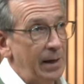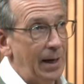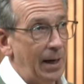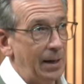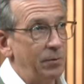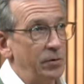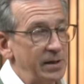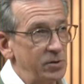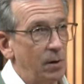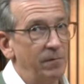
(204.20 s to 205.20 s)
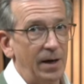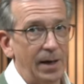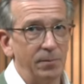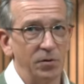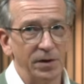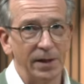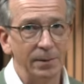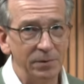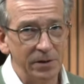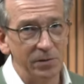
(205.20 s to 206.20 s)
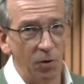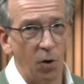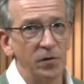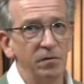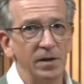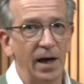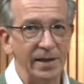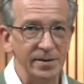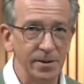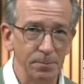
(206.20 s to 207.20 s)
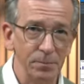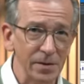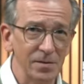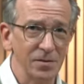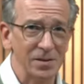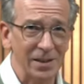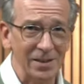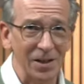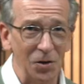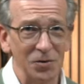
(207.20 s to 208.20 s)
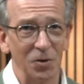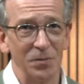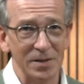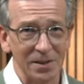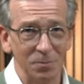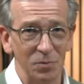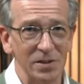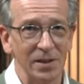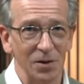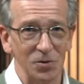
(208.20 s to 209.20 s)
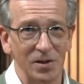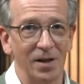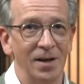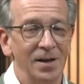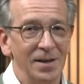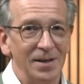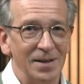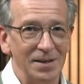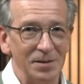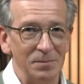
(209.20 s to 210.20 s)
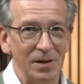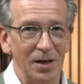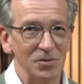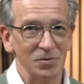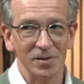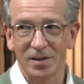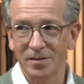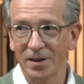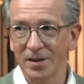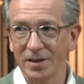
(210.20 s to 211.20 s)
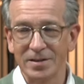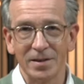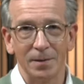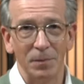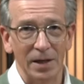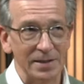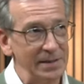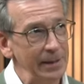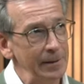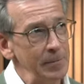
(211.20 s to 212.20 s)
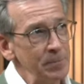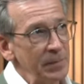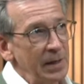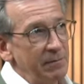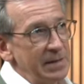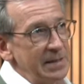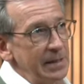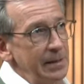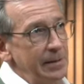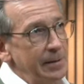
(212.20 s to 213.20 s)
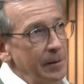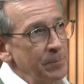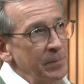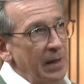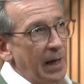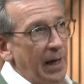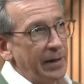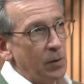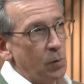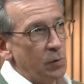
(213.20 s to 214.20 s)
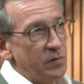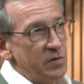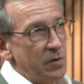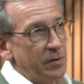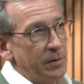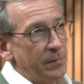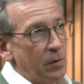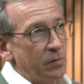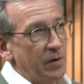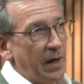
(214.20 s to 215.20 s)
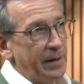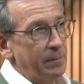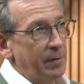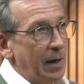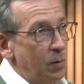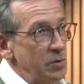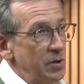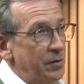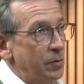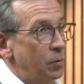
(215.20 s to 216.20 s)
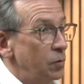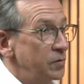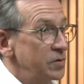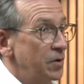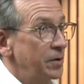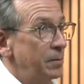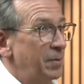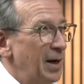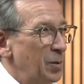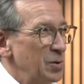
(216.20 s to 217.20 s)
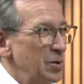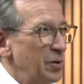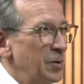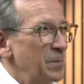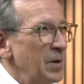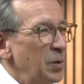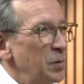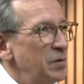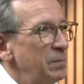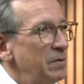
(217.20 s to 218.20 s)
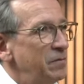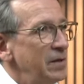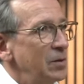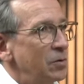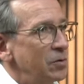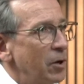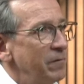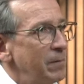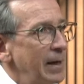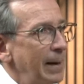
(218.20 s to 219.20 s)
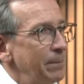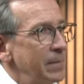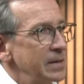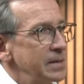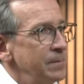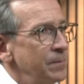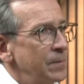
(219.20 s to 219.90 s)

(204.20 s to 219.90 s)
aber, und jetzt kommen wir aber, und dann gebe ich Ihnen heute wieder einen Tipp mit. Es geht ja auch darum, dass ich ein bisschen aus, der, äh, ja, aus unserer Trickkriegse erzähle. Wir sehen hier eine rote Sonne und eine blaue Sonne. Rote Sonne, blaue Sonne. Und die Bewegung können wir mal abmessen.